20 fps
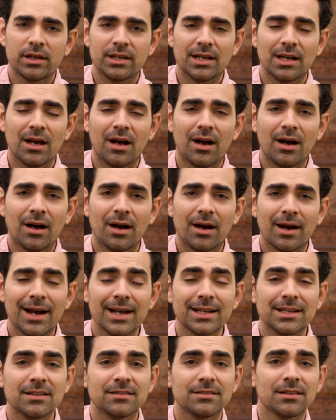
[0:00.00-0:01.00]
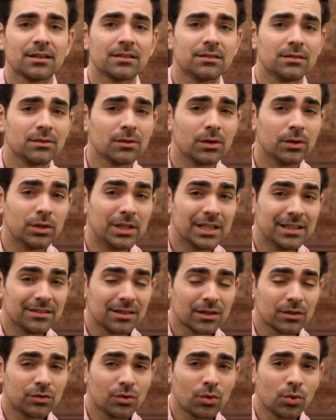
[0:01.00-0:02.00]
Il y a la règle des 5, des
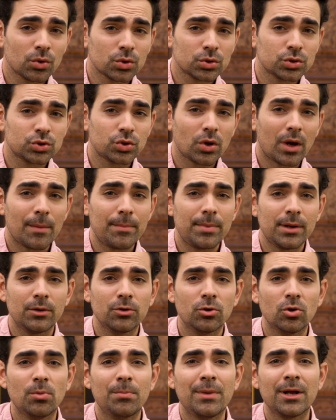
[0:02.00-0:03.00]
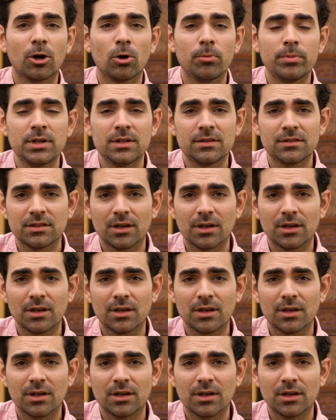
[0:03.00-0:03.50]
5 secondes, je te rappelle, de Mel Robbins.